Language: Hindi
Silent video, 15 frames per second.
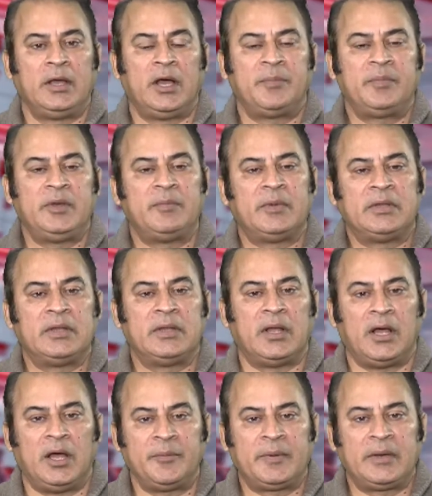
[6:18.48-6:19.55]
अपनी मदद
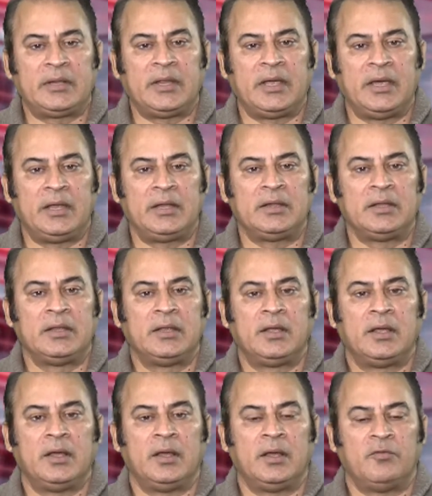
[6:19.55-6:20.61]
आपके तहत
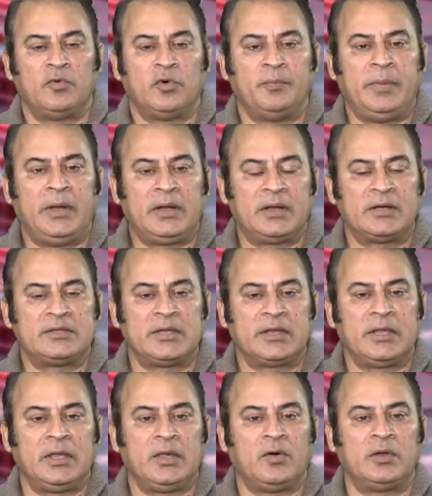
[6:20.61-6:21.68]
वो बिल कर
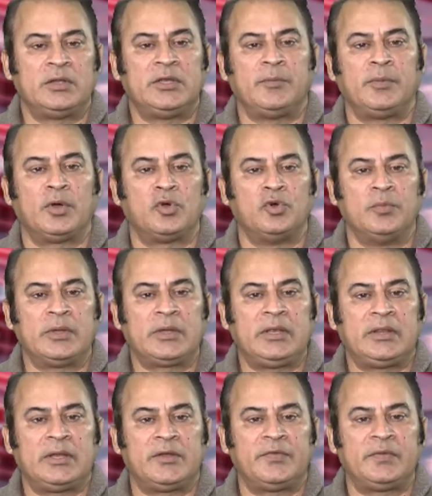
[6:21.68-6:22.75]
सकें और जब हुकूमत की
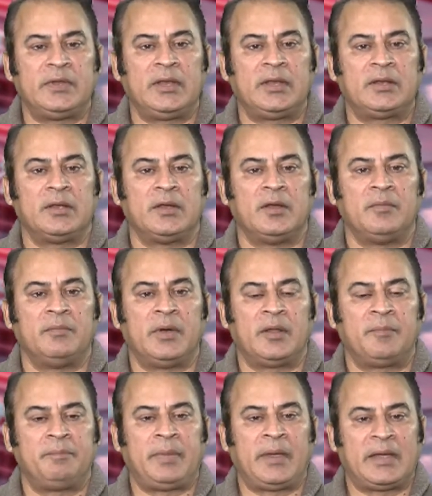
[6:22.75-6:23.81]
तरफ से एक बड़ा
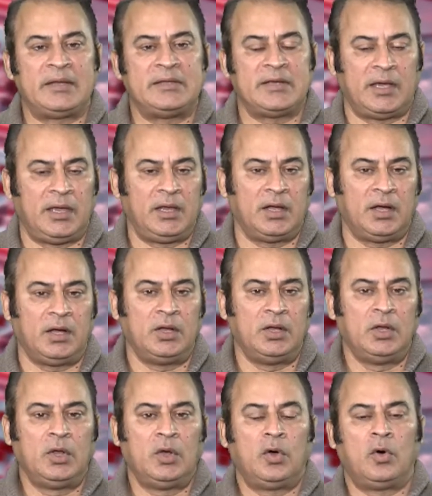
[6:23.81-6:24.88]
पैकेज आएगा
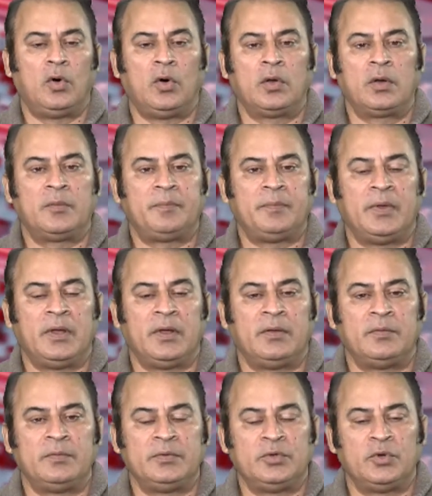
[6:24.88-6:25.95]
और
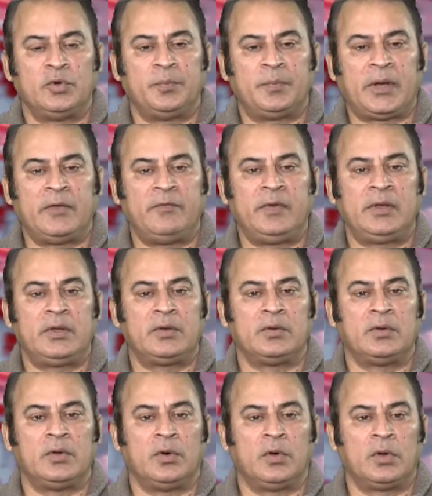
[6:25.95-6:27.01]
जो प्राइवेट
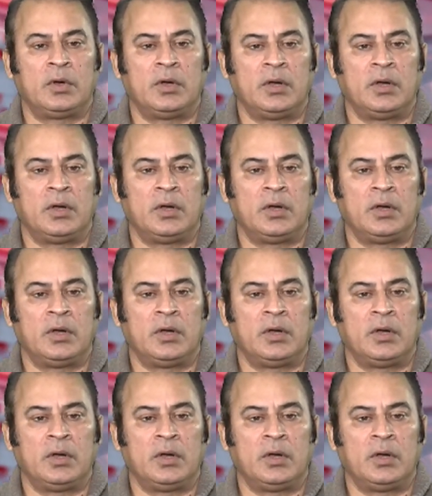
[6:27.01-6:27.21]
और